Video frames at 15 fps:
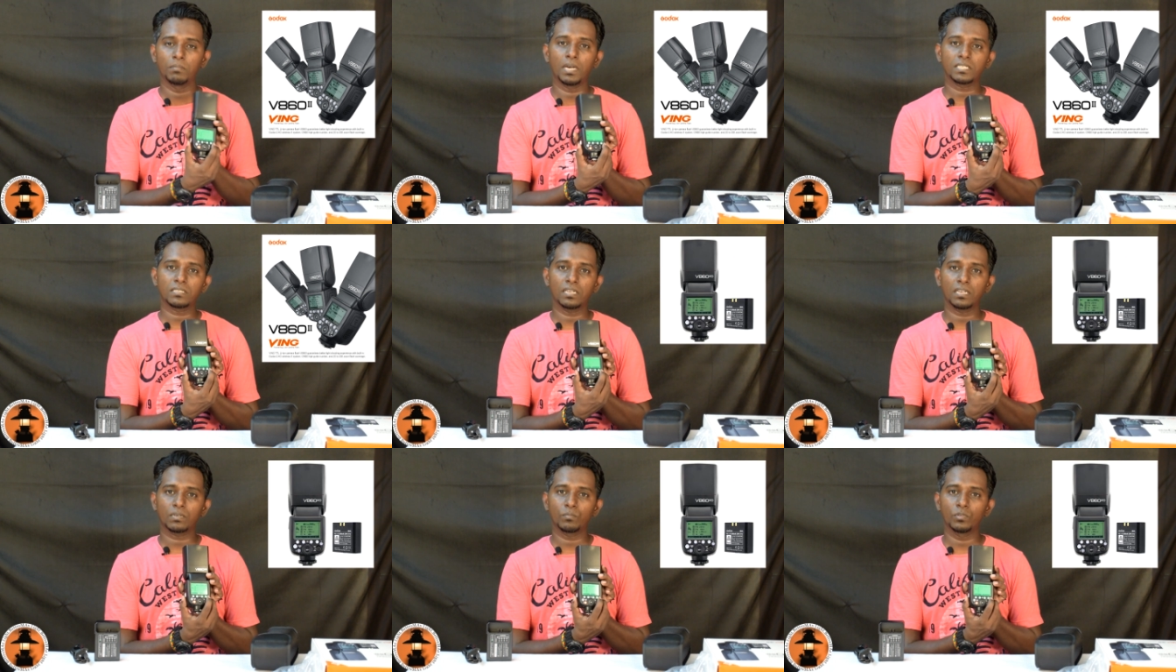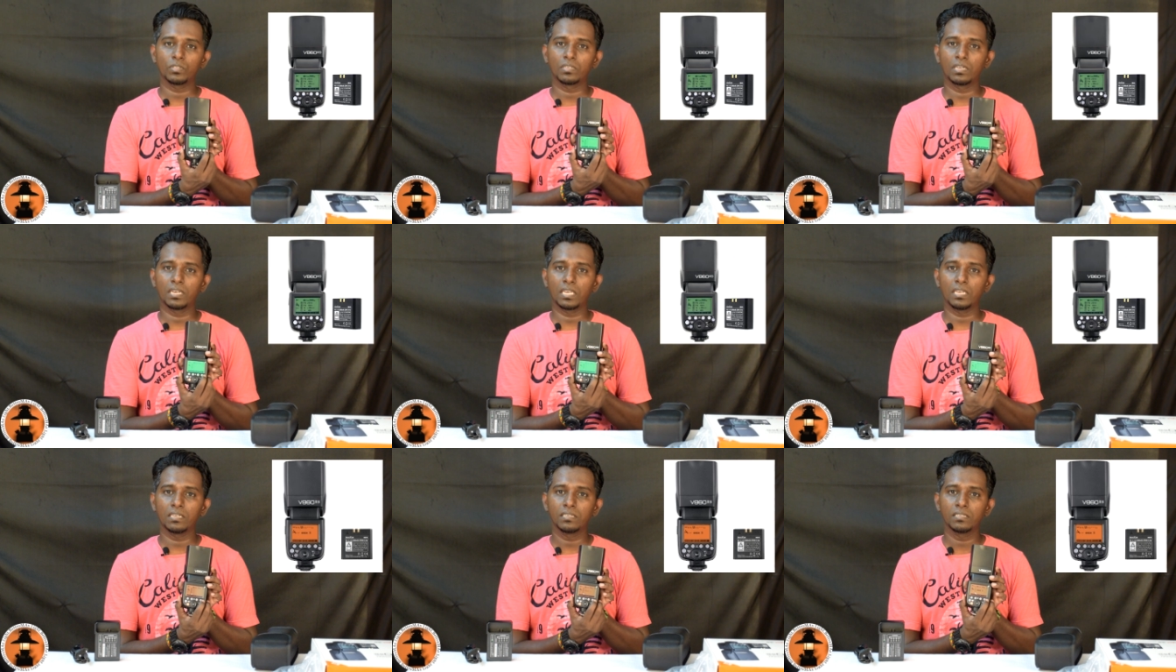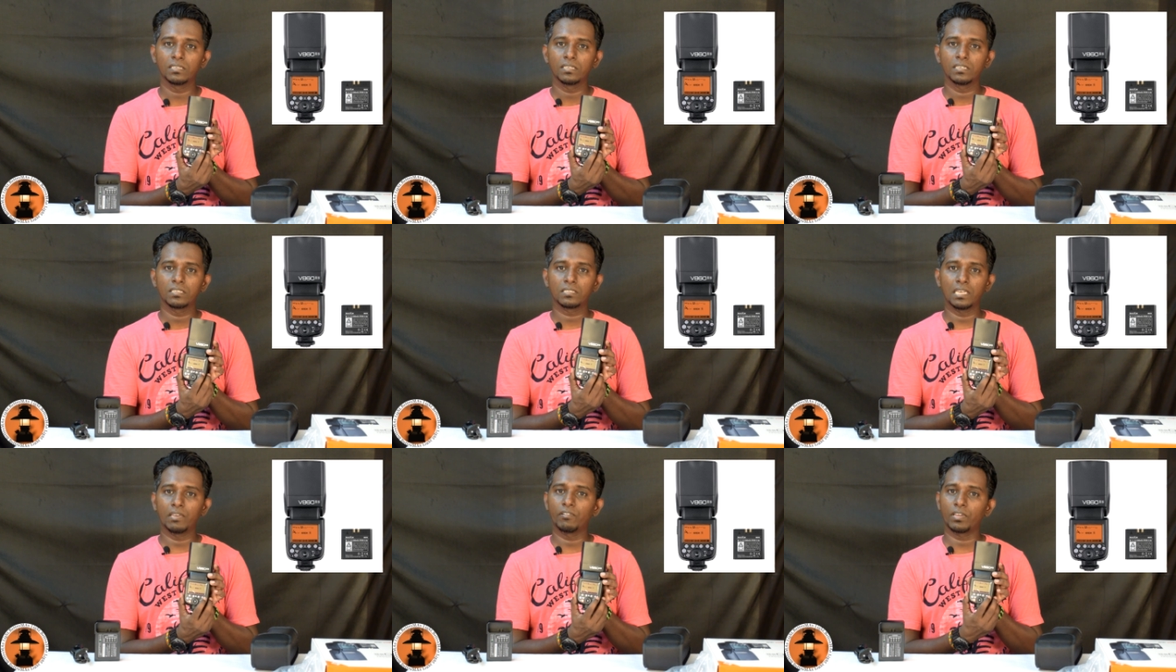மாஸ்டராக இருக்கும்போது க்ரீனு
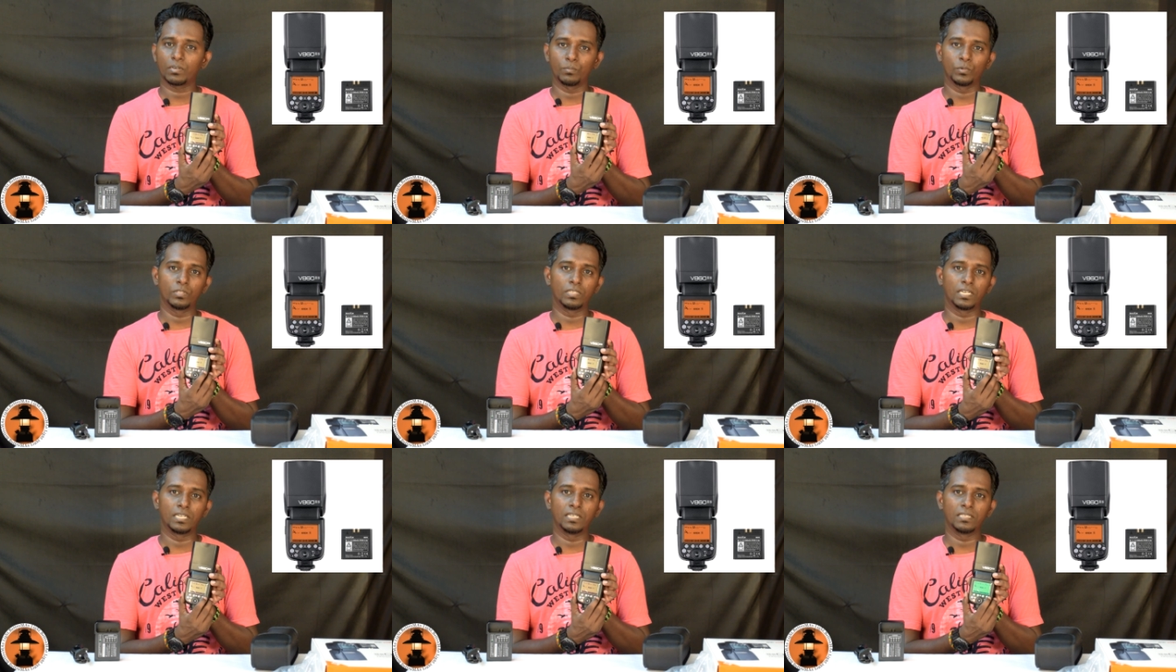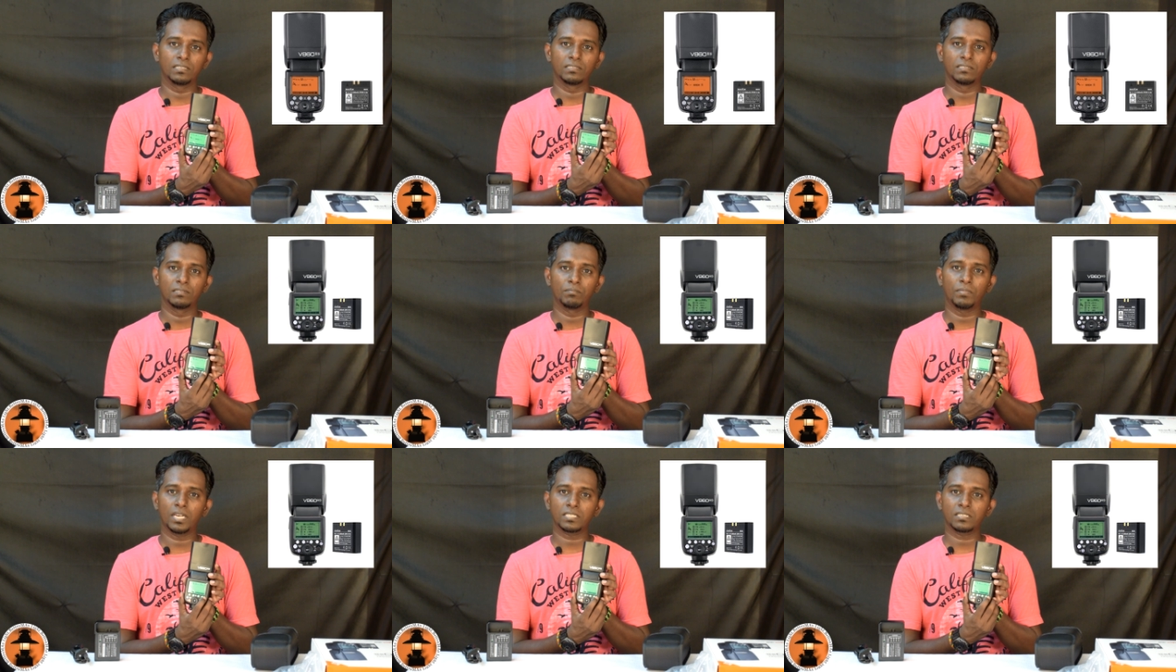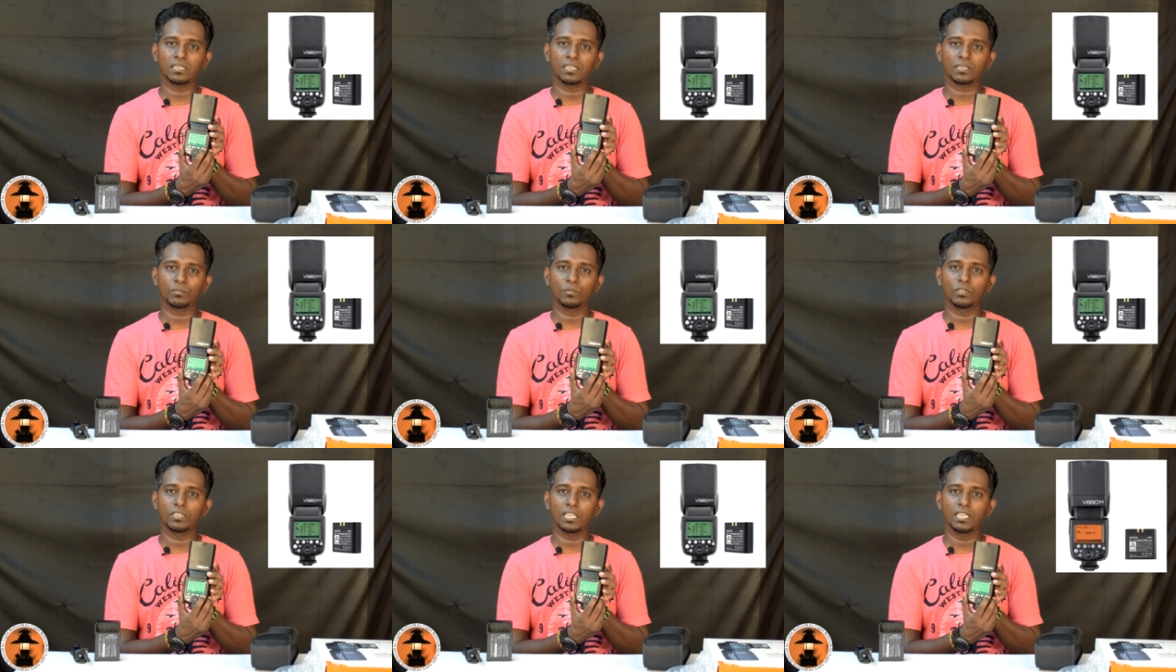ஸ்லேவாக இருக்கும்போது ரெட்டு மாஸ்டராக
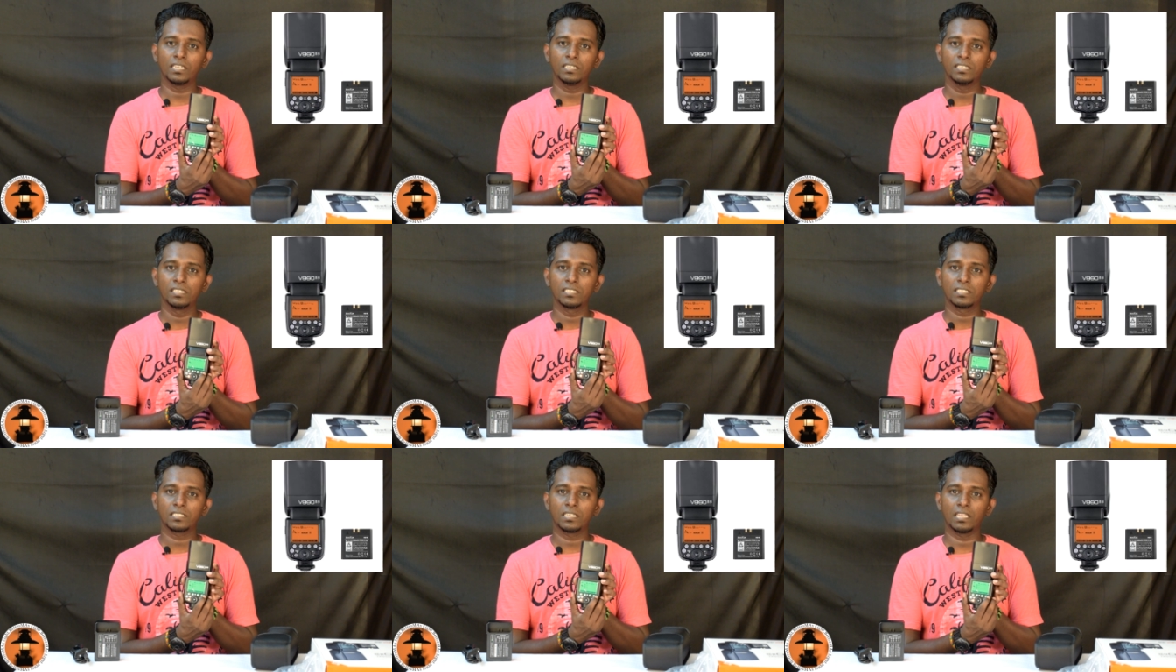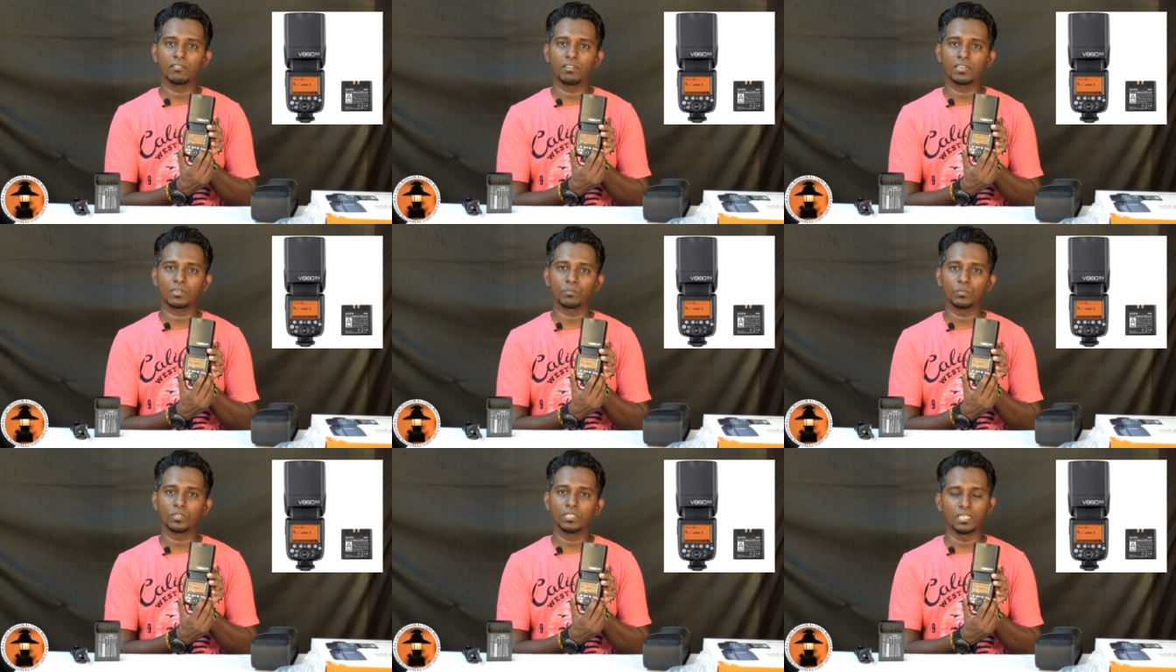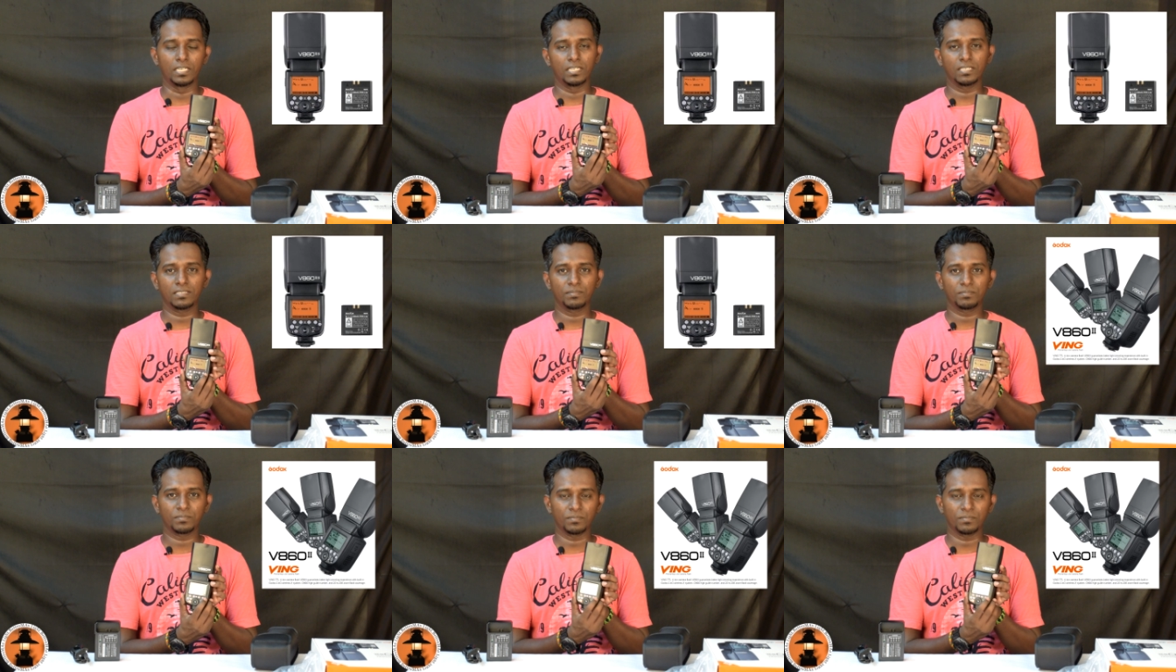இருக்கும்போது க்ரீனு ஸ்லேவாக இருக்கும்போது ரெட்டு